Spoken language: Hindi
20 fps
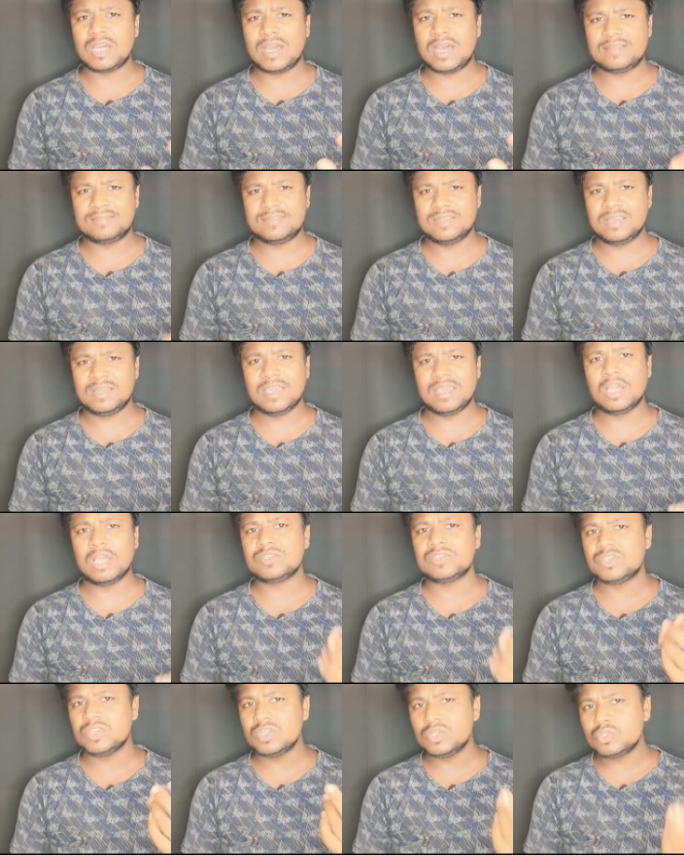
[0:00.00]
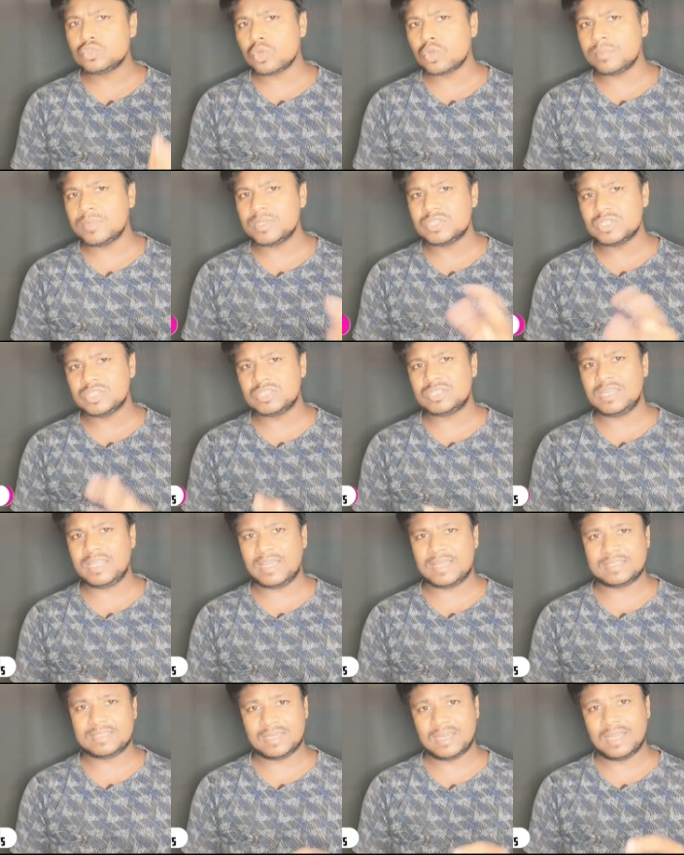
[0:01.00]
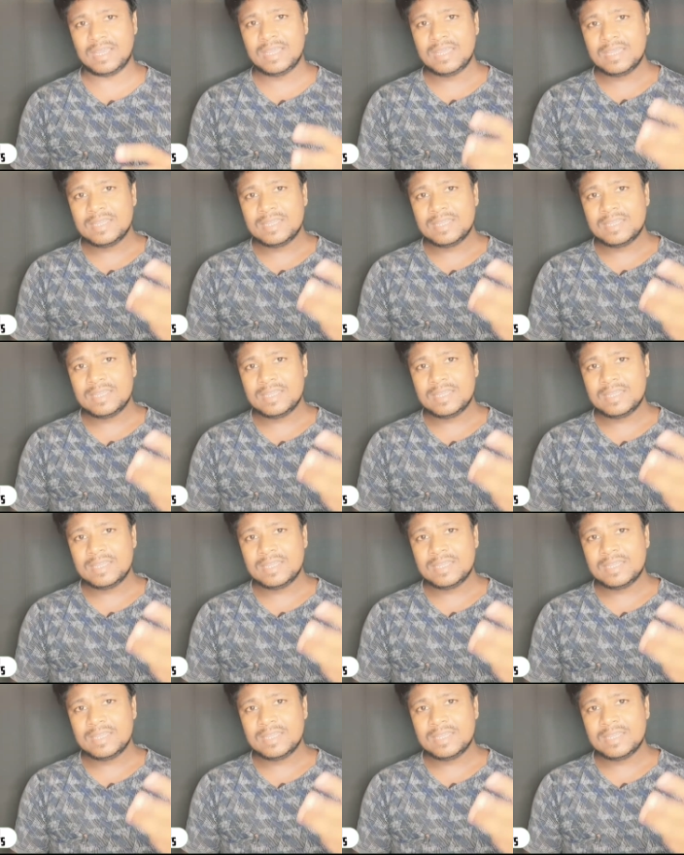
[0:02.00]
हासिल किया सीरीज को भी जीत लिया था